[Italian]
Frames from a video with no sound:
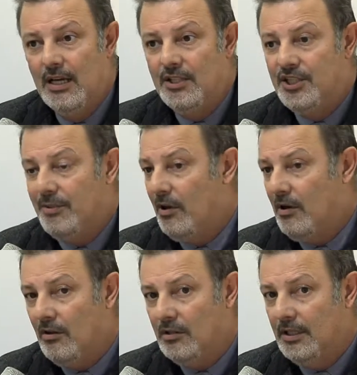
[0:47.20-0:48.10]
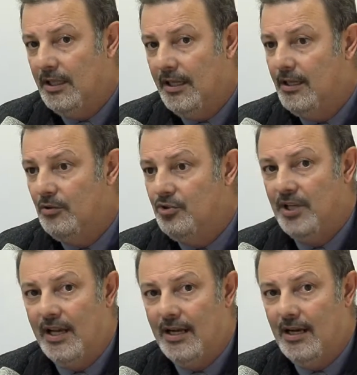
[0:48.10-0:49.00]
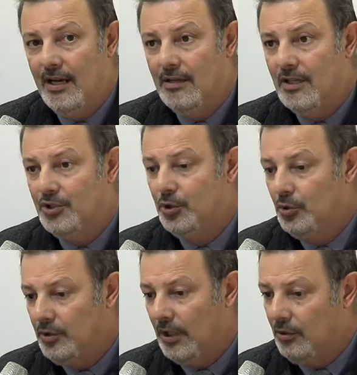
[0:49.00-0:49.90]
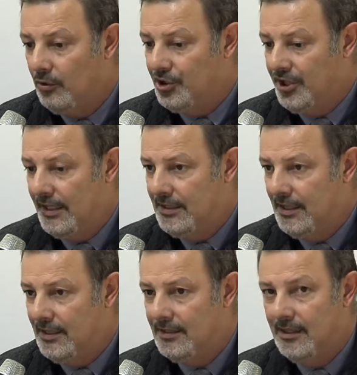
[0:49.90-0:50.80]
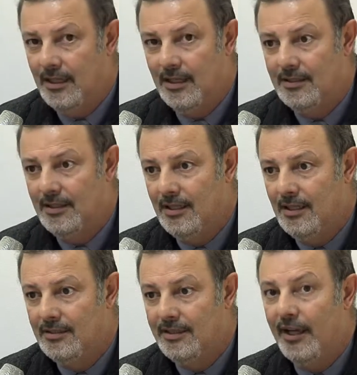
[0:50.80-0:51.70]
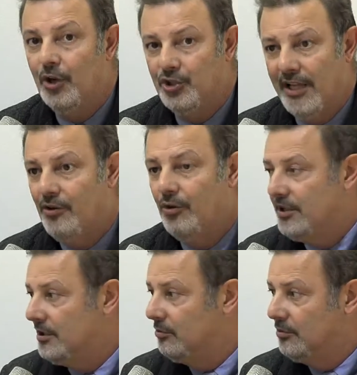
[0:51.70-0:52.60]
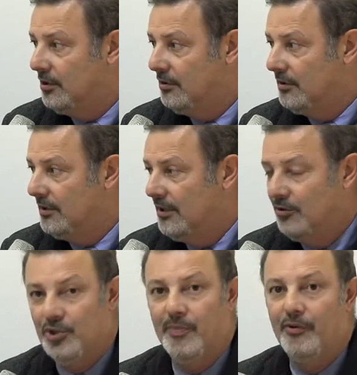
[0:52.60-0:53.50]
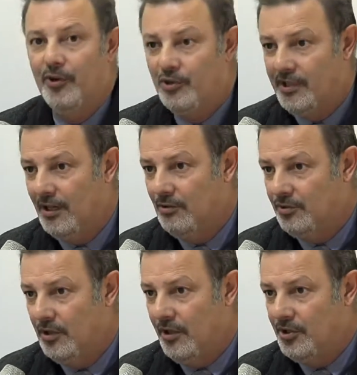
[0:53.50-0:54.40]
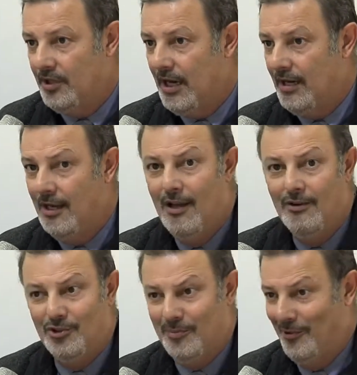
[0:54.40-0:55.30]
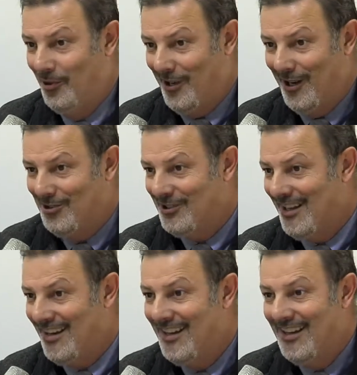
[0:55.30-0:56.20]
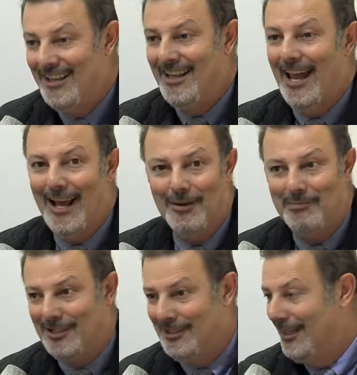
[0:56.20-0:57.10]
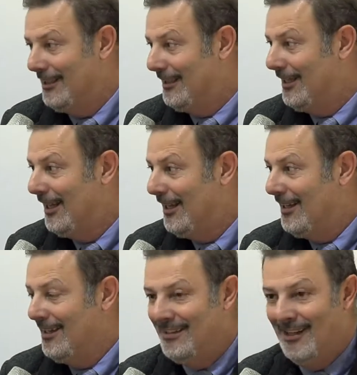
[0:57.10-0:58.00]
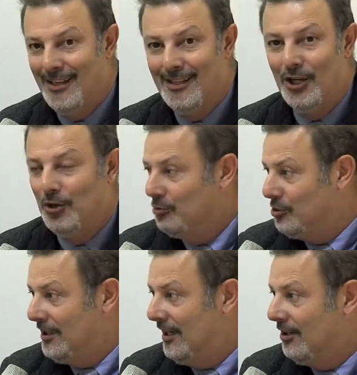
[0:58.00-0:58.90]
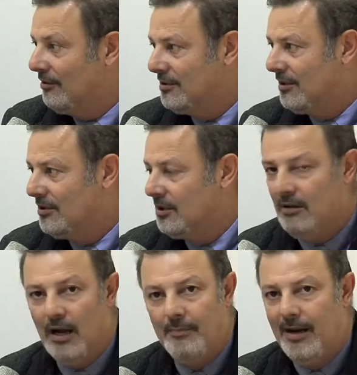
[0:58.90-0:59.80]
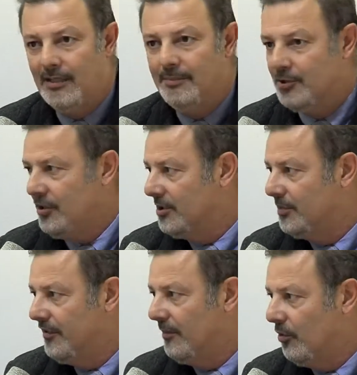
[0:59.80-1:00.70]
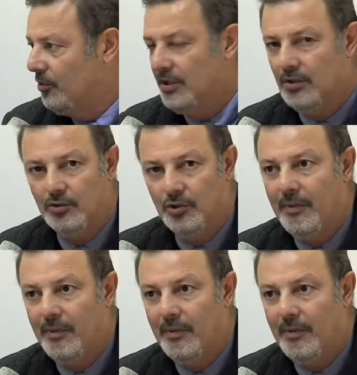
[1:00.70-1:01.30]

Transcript: ci siamo accorti che non c'era assoluta conoscenza del, del, di che cos'erano le istituzioni, non sapevano che cos'era il Consiglio regionale, non sapevano che cos'era, chi era il Presidente eh, del, del, Consiglio, queste cose qua, a parte i personaggi più famosi che conosco,